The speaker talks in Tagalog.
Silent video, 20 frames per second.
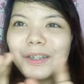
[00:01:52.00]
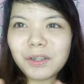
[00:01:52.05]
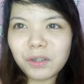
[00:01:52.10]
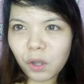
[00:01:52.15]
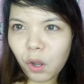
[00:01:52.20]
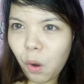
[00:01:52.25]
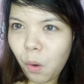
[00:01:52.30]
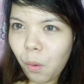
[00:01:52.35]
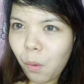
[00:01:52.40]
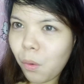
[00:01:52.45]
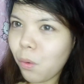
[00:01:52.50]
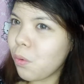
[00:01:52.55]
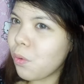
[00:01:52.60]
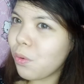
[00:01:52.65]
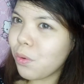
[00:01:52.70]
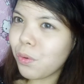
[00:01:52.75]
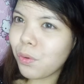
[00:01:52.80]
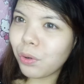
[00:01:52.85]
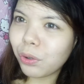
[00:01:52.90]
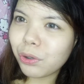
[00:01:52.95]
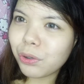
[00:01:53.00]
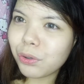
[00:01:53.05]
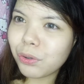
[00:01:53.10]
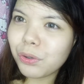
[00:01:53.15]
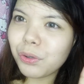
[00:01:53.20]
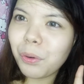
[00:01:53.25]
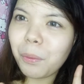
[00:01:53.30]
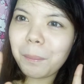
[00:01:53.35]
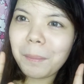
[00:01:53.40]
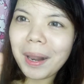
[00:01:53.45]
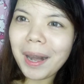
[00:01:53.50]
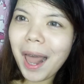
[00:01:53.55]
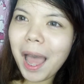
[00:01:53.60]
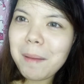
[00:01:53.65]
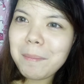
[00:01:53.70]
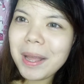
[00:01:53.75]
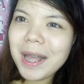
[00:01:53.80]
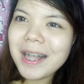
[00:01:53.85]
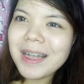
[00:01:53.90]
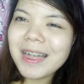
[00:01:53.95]
So, kung gusto nyong
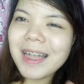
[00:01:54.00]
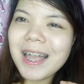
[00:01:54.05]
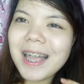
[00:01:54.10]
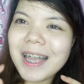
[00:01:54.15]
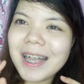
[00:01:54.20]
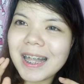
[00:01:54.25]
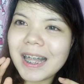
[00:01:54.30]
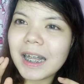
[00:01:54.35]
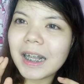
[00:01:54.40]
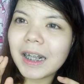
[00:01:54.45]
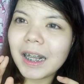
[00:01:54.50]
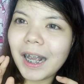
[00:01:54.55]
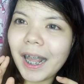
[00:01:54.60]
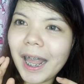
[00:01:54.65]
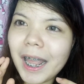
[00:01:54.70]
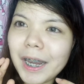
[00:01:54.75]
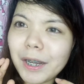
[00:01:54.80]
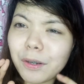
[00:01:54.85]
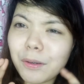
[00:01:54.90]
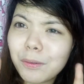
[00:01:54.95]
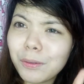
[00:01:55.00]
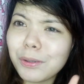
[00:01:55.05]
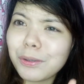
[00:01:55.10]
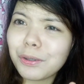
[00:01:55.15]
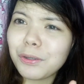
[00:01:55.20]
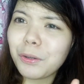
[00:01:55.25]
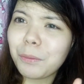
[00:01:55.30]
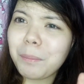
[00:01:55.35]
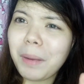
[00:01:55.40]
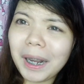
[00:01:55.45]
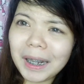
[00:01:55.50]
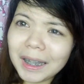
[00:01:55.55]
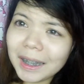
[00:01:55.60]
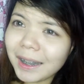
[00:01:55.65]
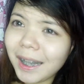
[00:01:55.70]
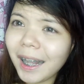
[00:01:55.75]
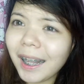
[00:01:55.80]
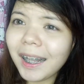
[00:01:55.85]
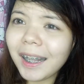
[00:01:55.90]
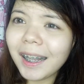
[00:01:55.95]
malaman, and kung gusto nyong
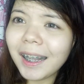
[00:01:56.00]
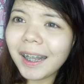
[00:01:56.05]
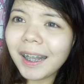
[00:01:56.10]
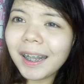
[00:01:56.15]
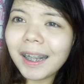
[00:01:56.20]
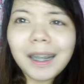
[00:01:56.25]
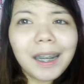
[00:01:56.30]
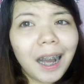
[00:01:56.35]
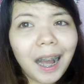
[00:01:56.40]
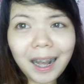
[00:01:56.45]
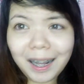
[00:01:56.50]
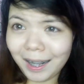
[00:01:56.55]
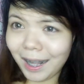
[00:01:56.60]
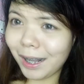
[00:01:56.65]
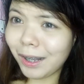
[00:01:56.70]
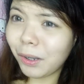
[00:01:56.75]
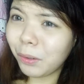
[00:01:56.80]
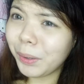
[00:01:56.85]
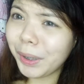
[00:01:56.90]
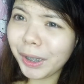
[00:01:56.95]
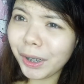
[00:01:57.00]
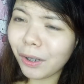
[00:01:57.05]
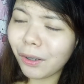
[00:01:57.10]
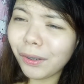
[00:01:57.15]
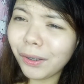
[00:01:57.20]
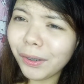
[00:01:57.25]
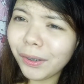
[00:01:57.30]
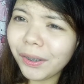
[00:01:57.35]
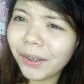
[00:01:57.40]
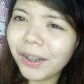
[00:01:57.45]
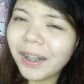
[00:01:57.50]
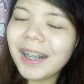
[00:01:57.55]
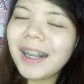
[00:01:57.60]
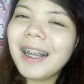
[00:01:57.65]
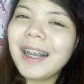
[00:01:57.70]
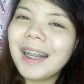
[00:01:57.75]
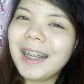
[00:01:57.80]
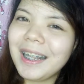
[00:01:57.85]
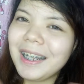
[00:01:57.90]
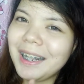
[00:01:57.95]
makita, ang gagawin ko.
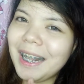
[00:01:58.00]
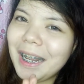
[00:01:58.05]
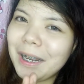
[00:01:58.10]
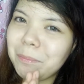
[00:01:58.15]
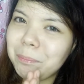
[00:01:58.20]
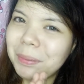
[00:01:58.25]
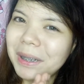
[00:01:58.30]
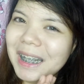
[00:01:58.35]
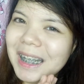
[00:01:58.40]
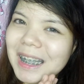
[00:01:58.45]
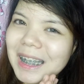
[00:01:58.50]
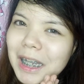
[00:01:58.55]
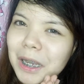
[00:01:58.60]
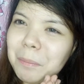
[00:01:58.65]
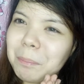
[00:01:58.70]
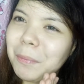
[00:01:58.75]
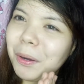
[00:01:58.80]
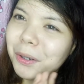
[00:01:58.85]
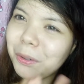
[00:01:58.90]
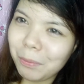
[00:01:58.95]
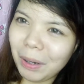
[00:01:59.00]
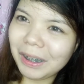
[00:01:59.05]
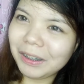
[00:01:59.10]
Then, please keep on